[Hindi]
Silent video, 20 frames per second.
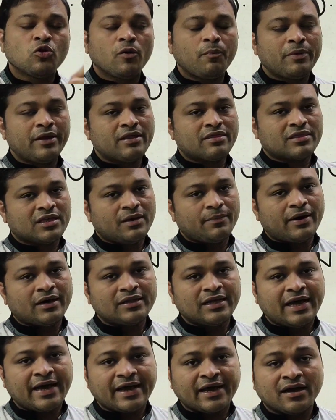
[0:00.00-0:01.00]
दो प्लेस के
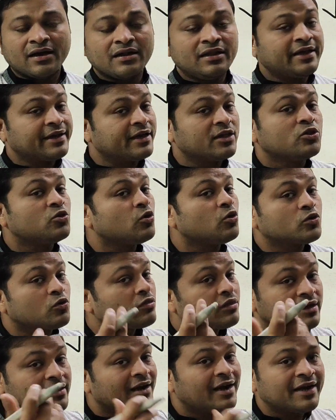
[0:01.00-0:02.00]
बाद आएगा लेकिन दो तो
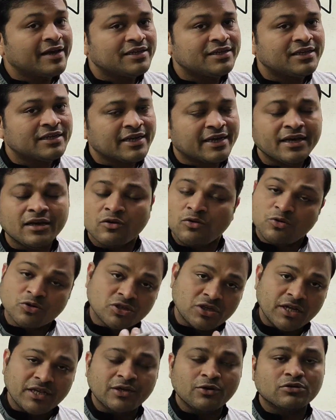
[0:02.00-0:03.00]
सिंगल डिजिट है
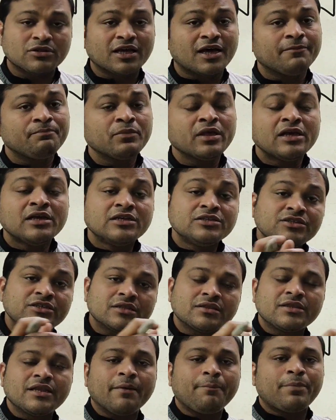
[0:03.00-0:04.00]
कुछ नहीं होता
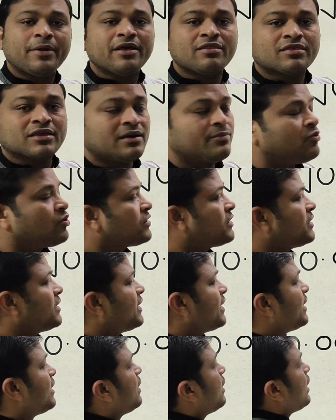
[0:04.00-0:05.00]
जितने प्लेस कम होते
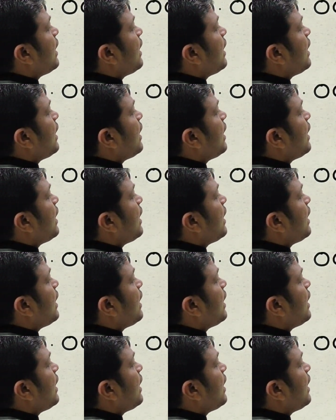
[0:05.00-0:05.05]
हैं